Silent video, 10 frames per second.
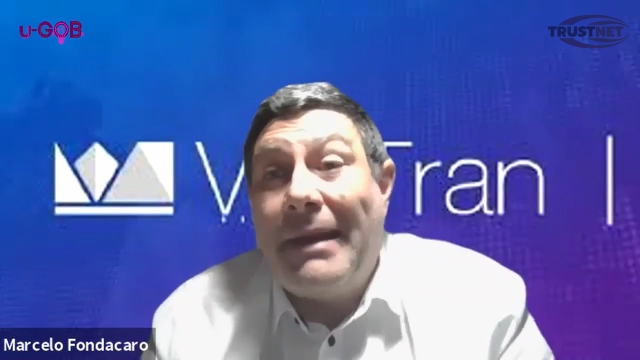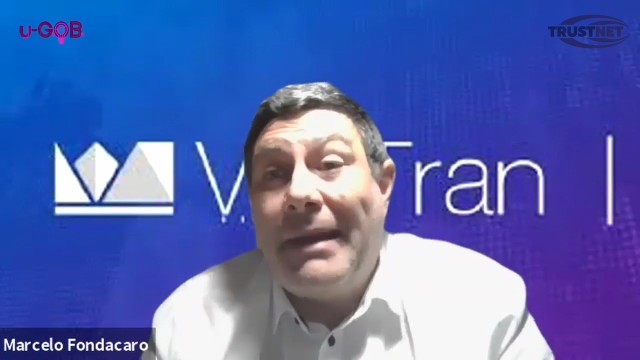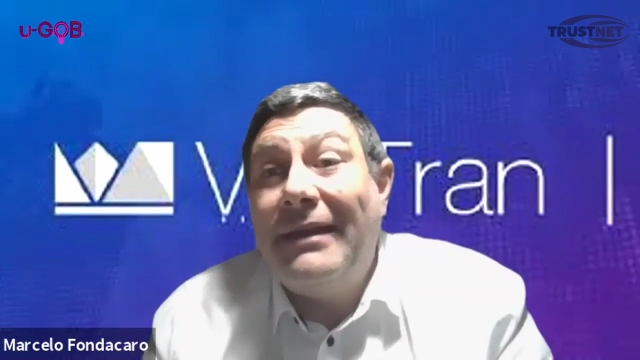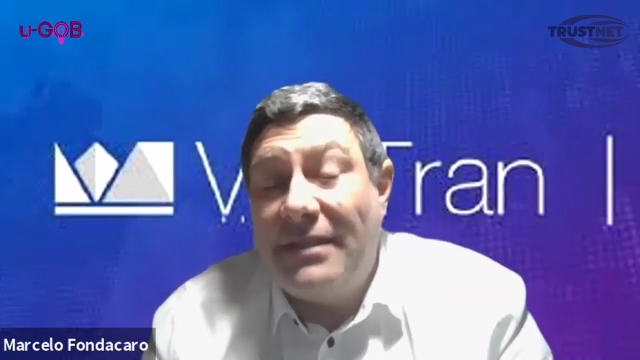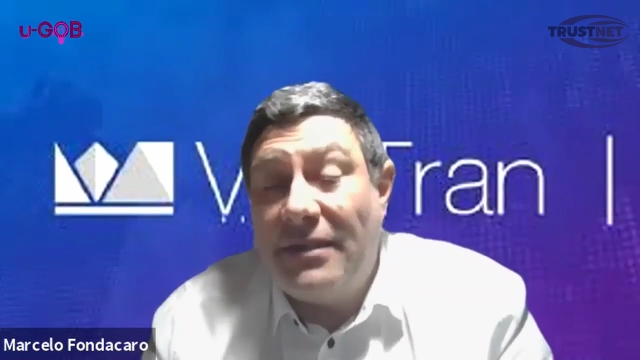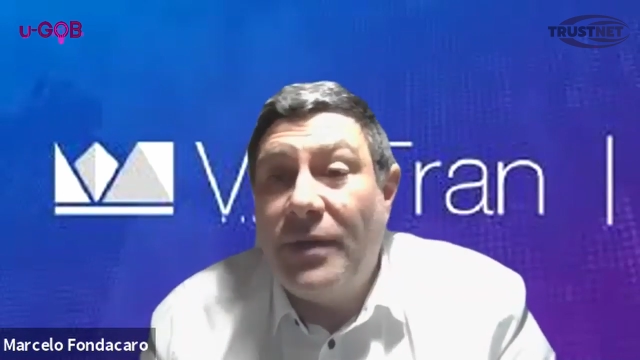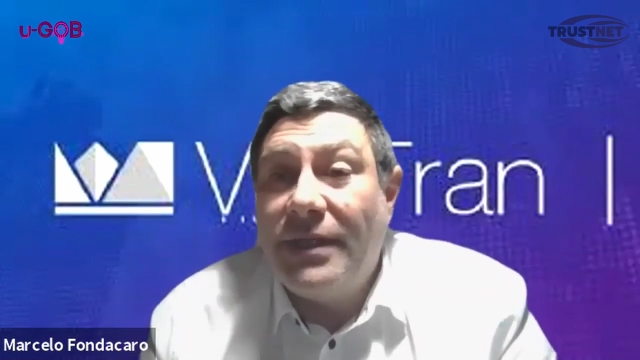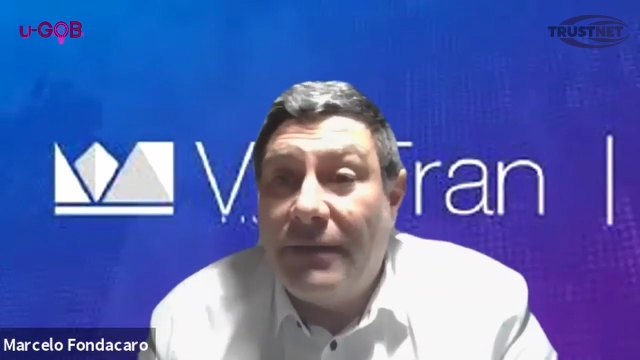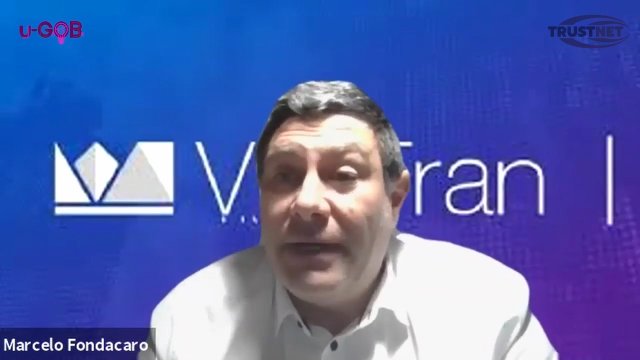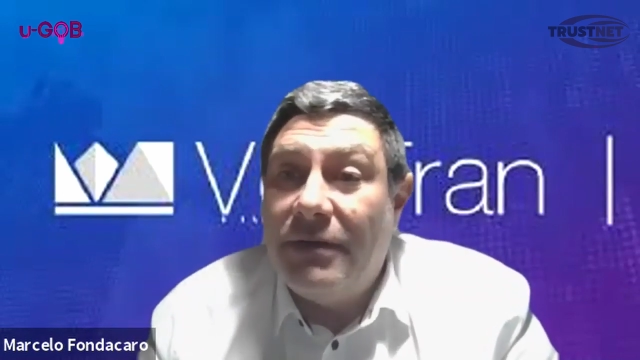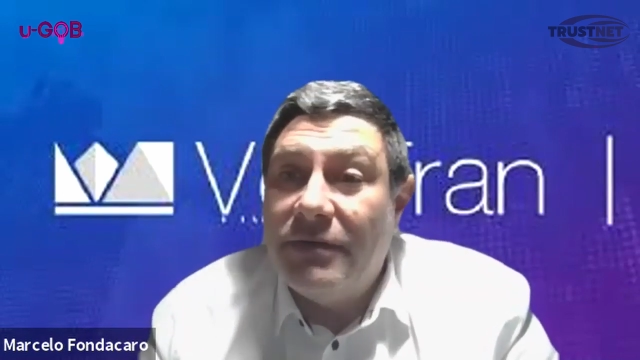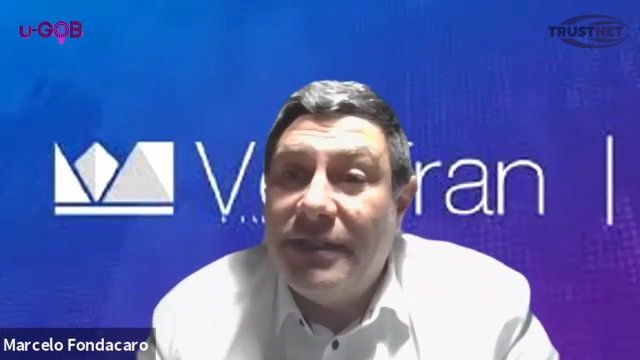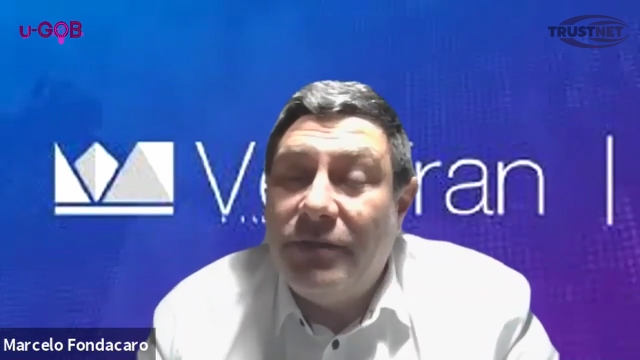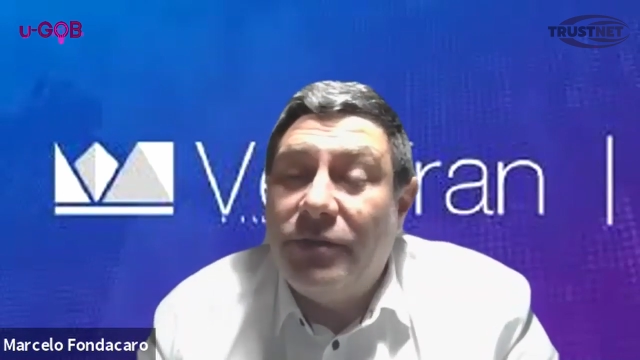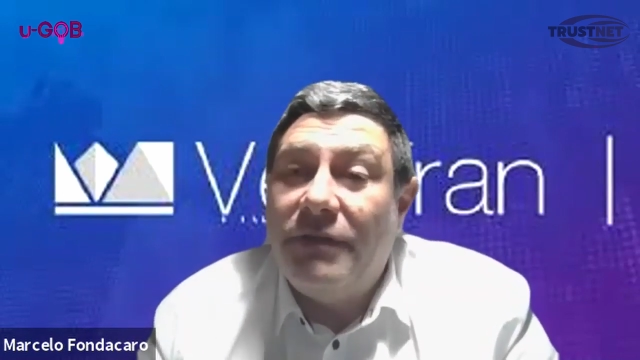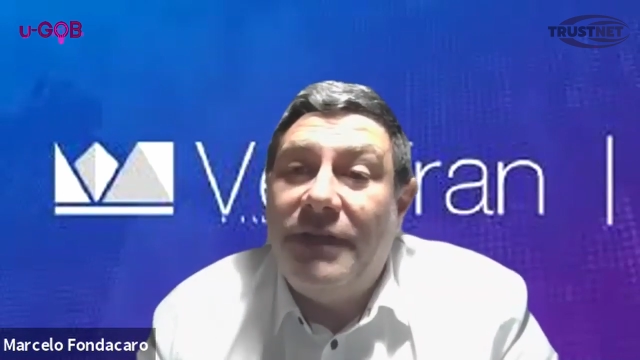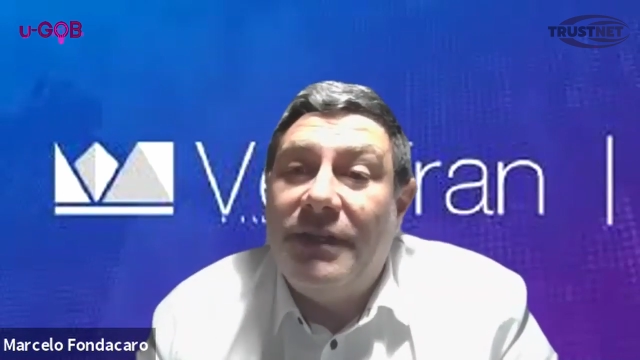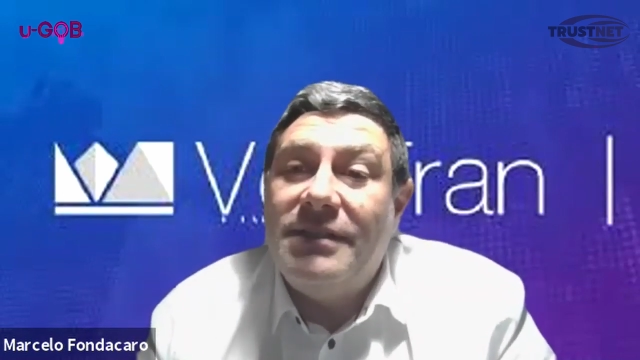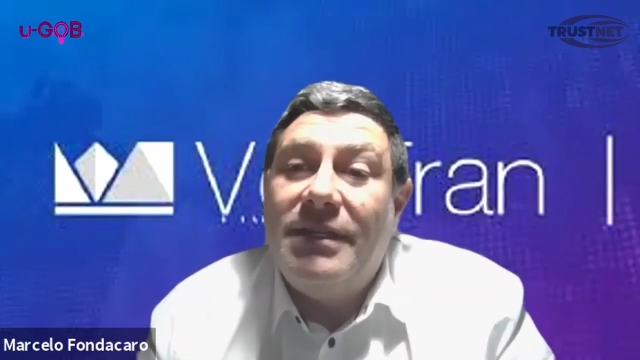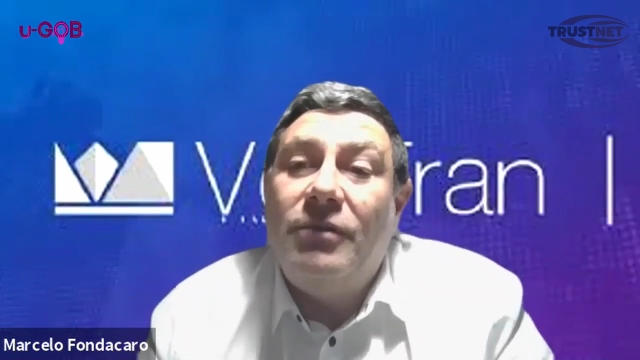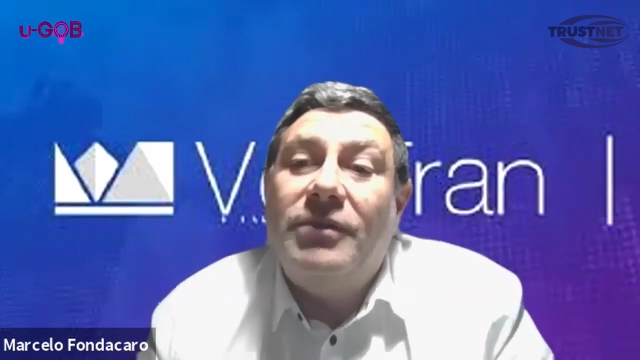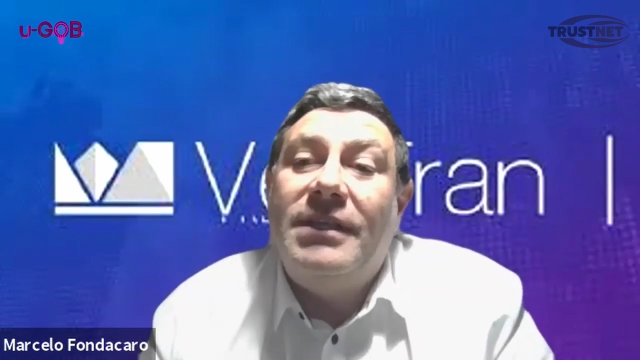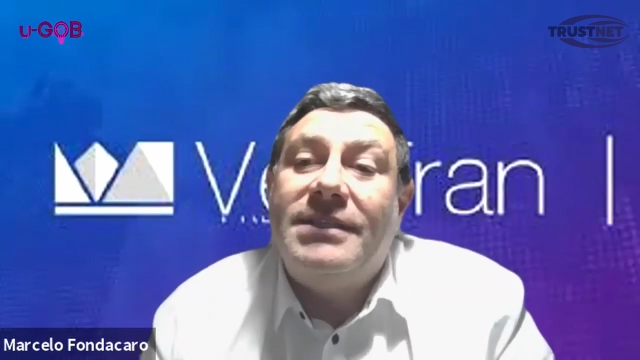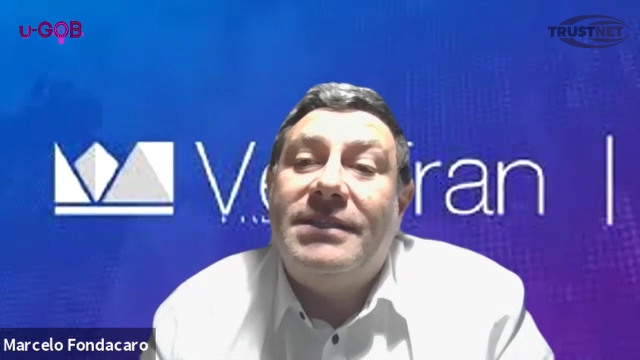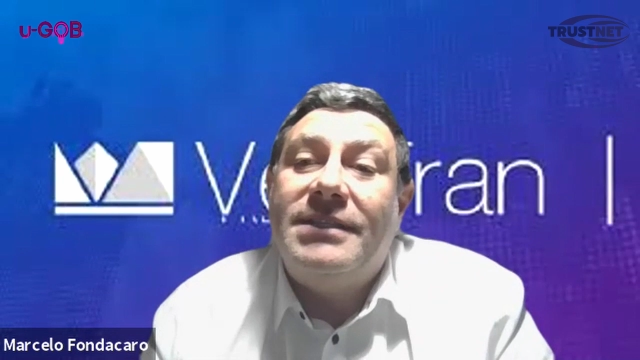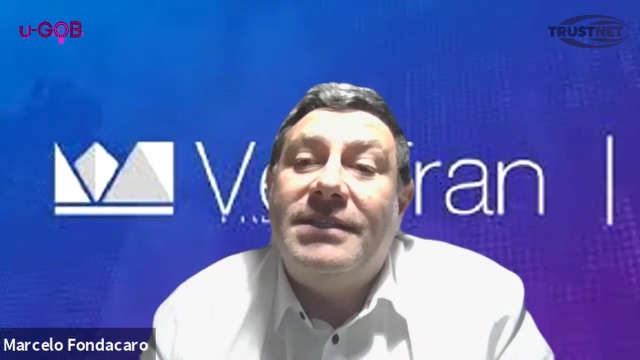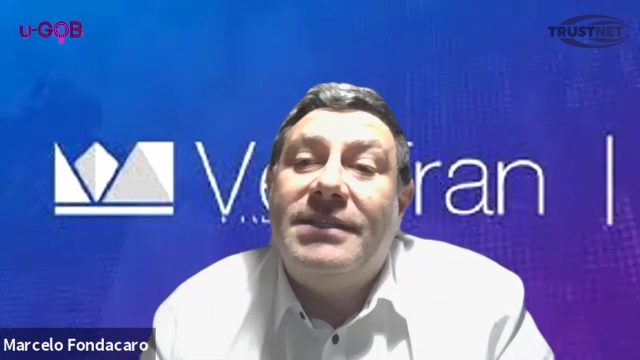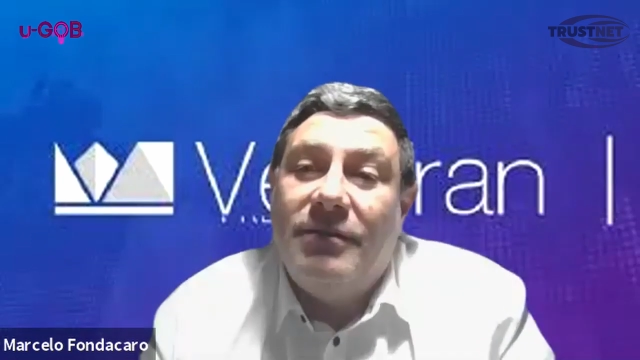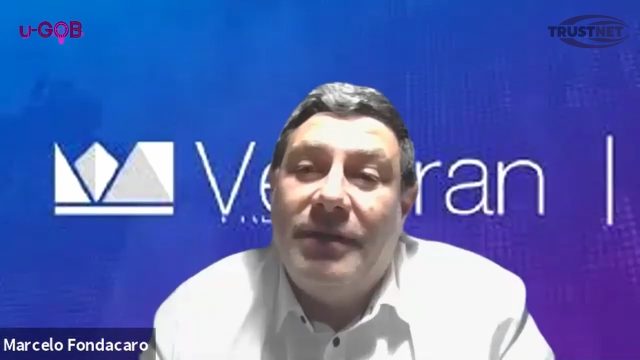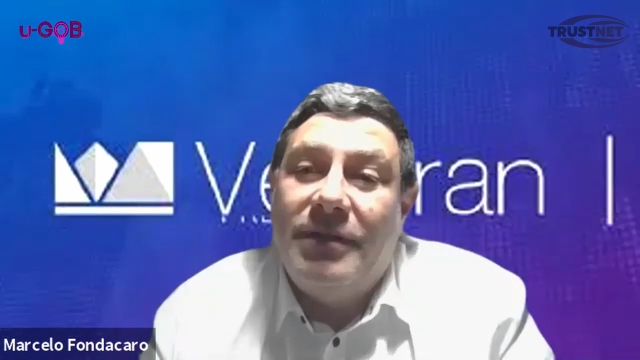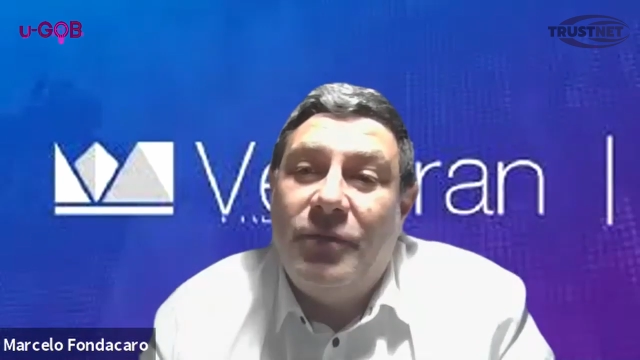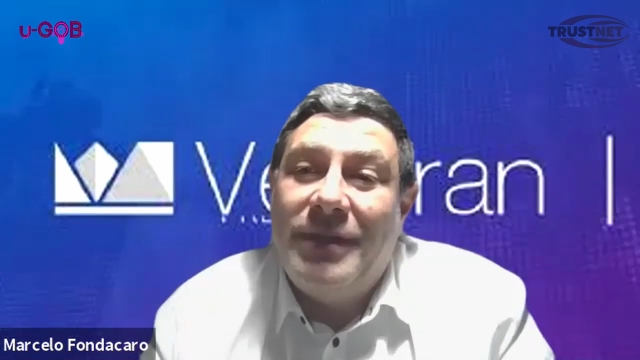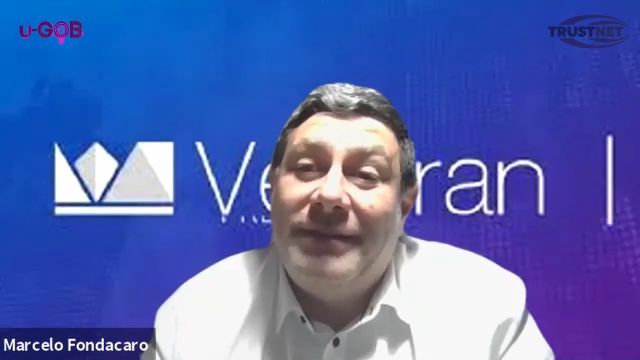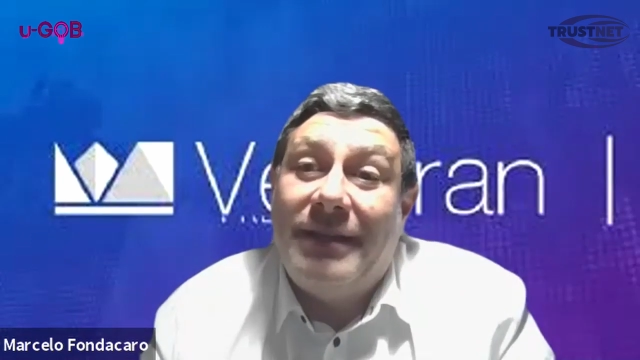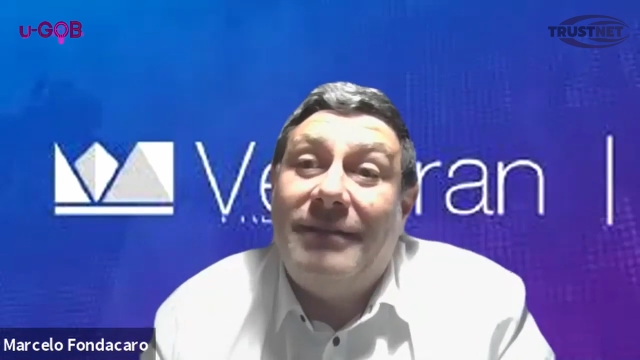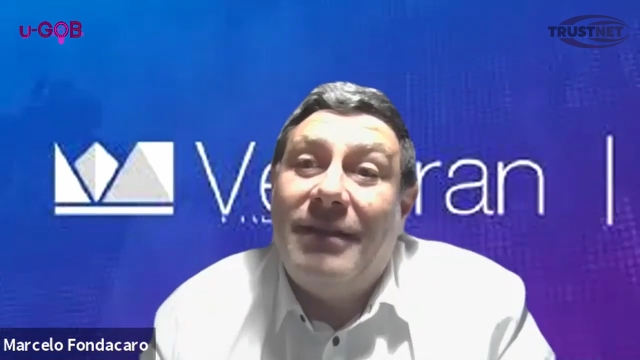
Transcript: más de 50 bancos en industria financiera utilizan nuestra